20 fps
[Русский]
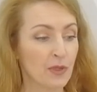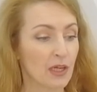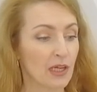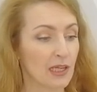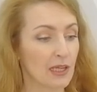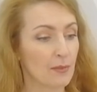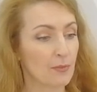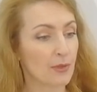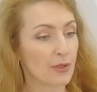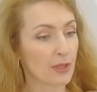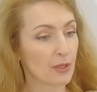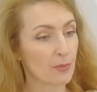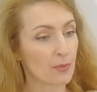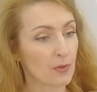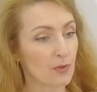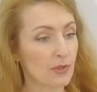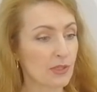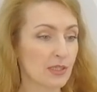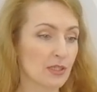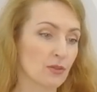хлеба не
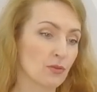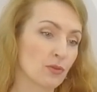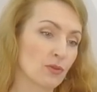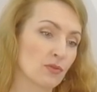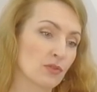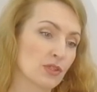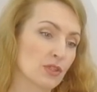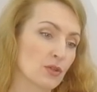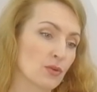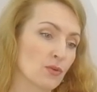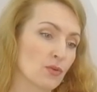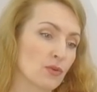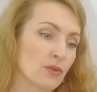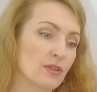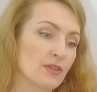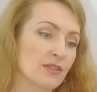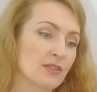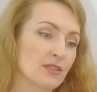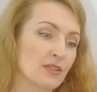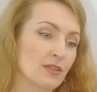просит у него срок
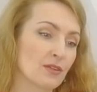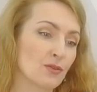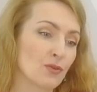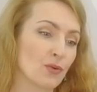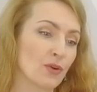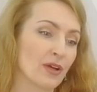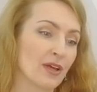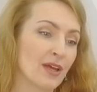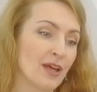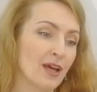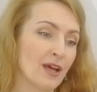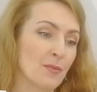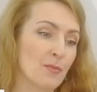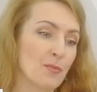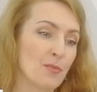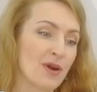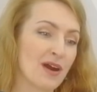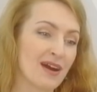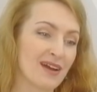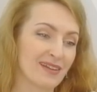годности до
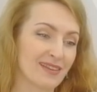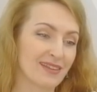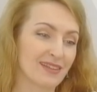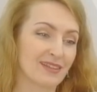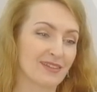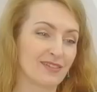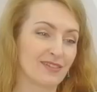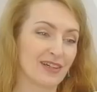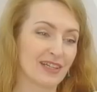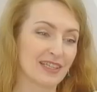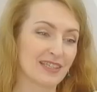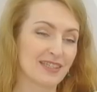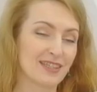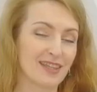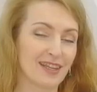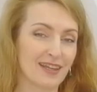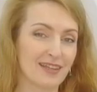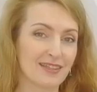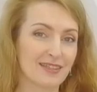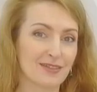марта
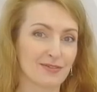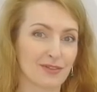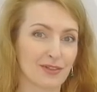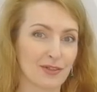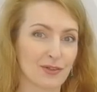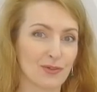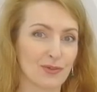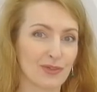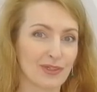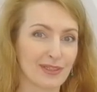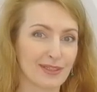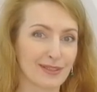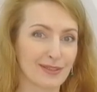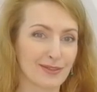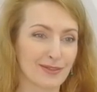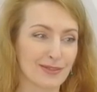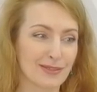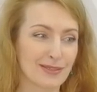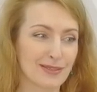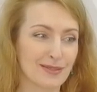23 года
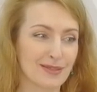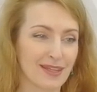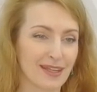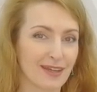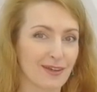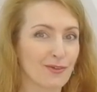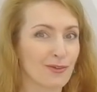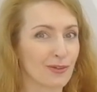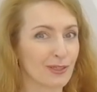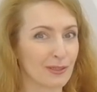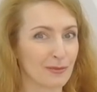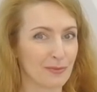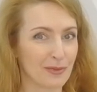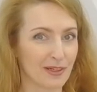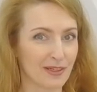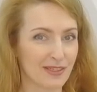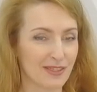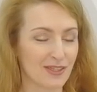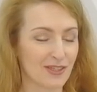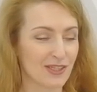то есть три года
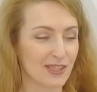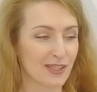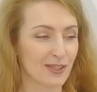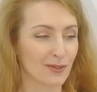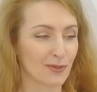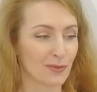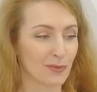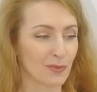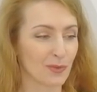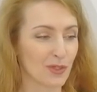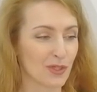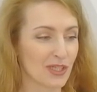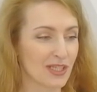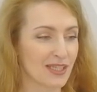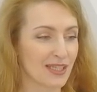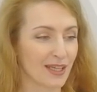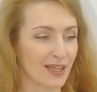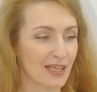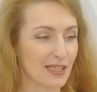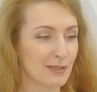практически он может
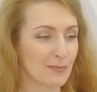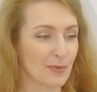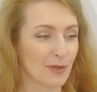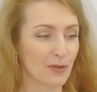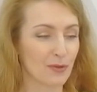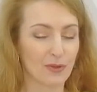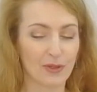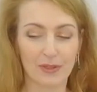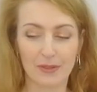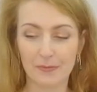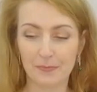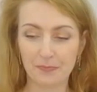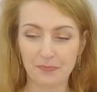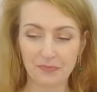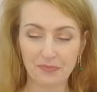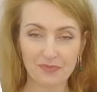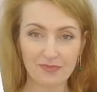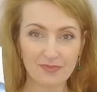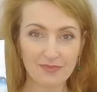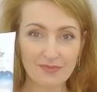стоять спокойно
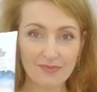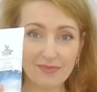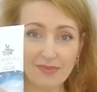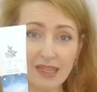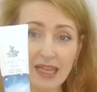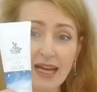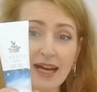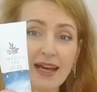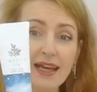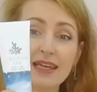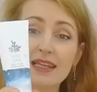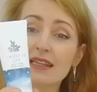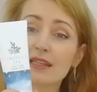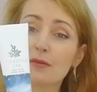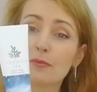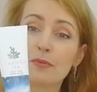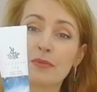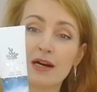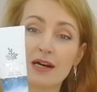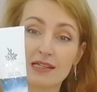а
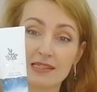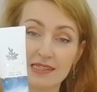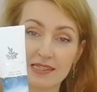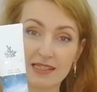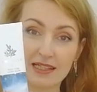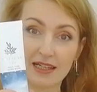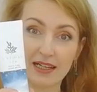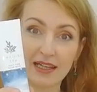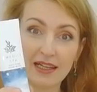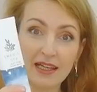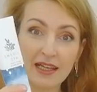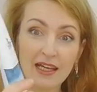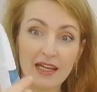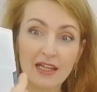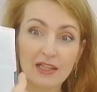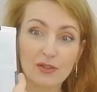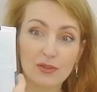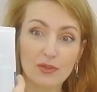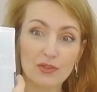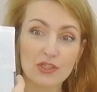это маска
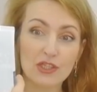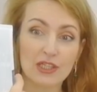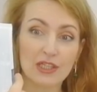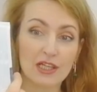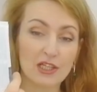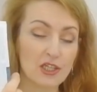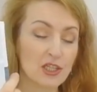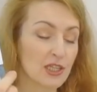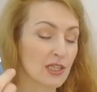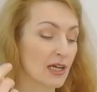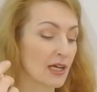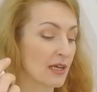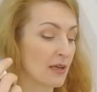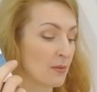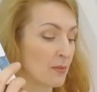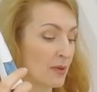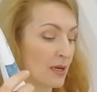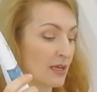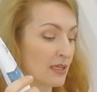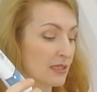тоже
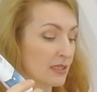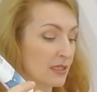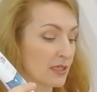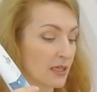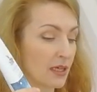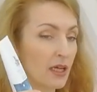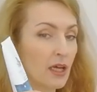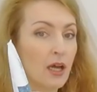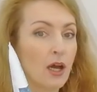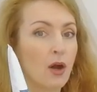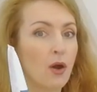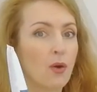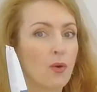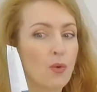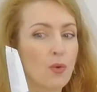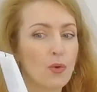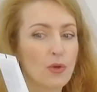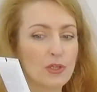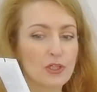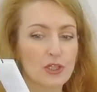ночная маска
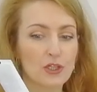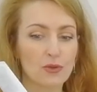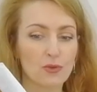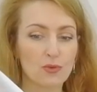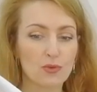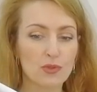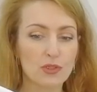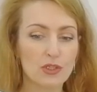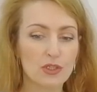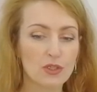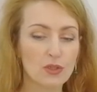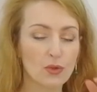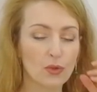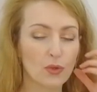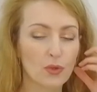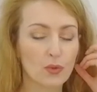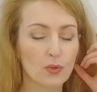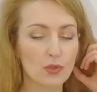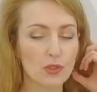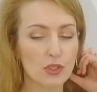очень
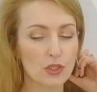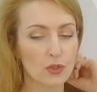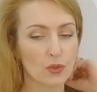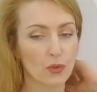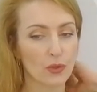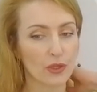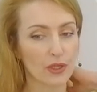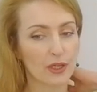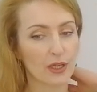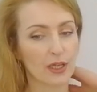густой густой